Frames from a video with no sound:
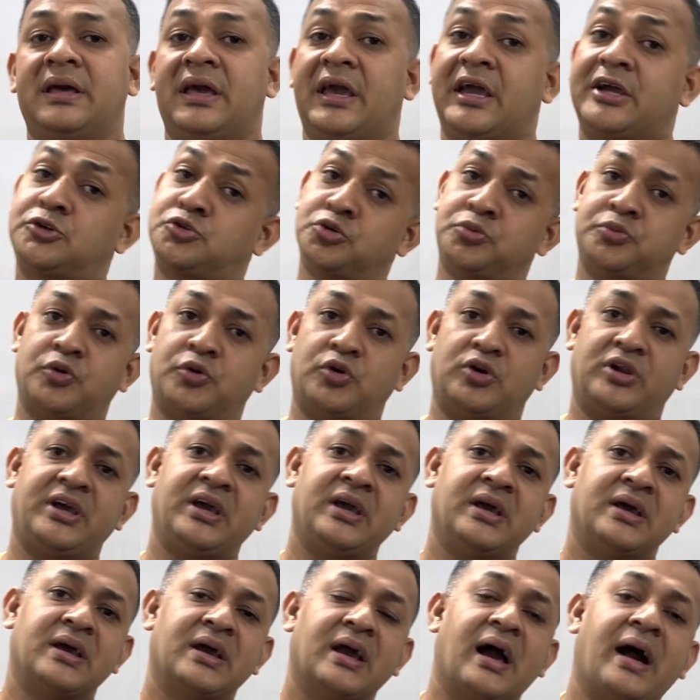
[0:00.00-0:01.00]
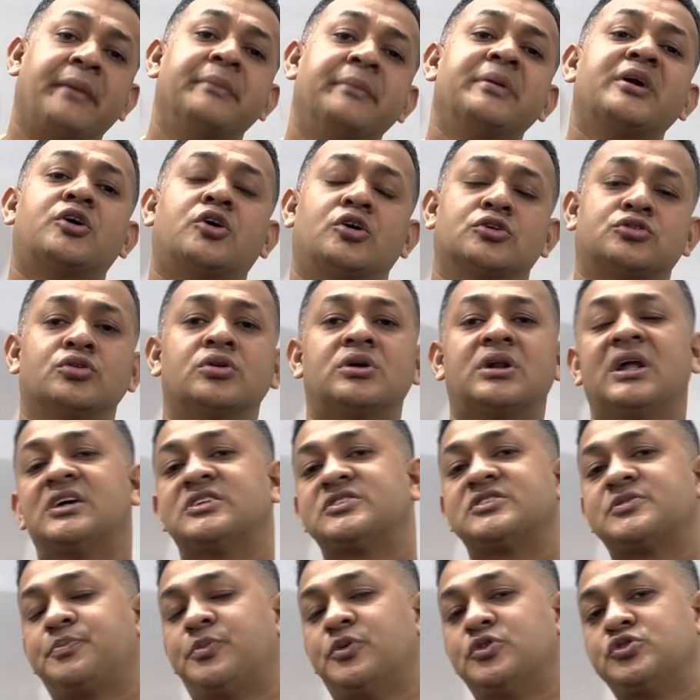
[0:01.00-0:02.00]
একটু বলি আমি গত
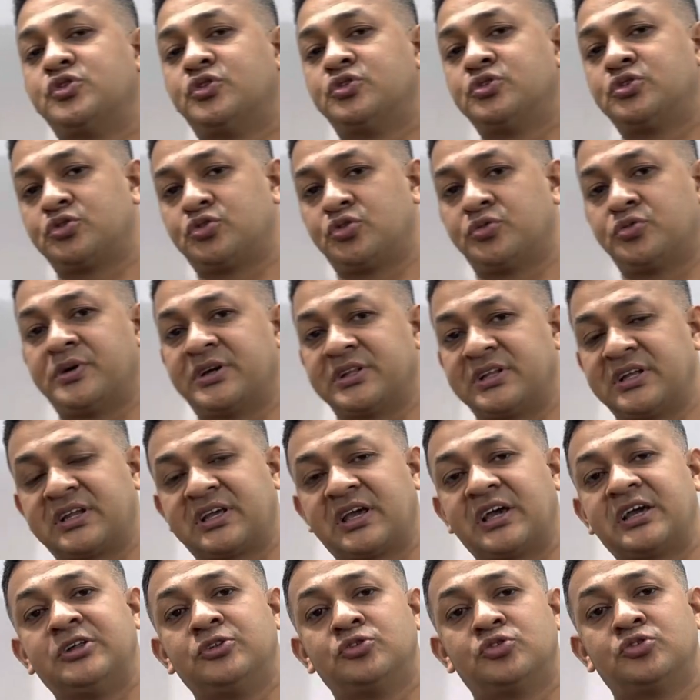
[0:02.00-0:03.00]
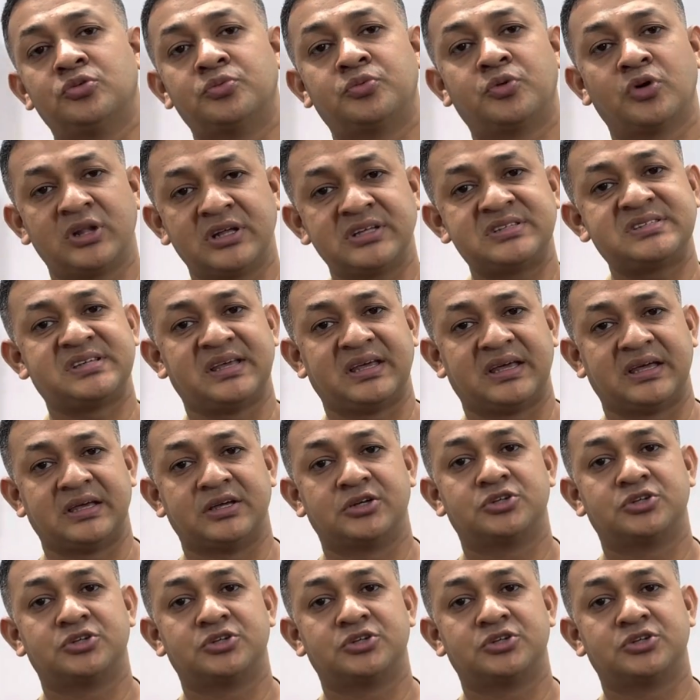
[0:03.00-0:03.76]
ক্লাস পর্যন্ত তোমাদেরকে কিন্তু বলেছি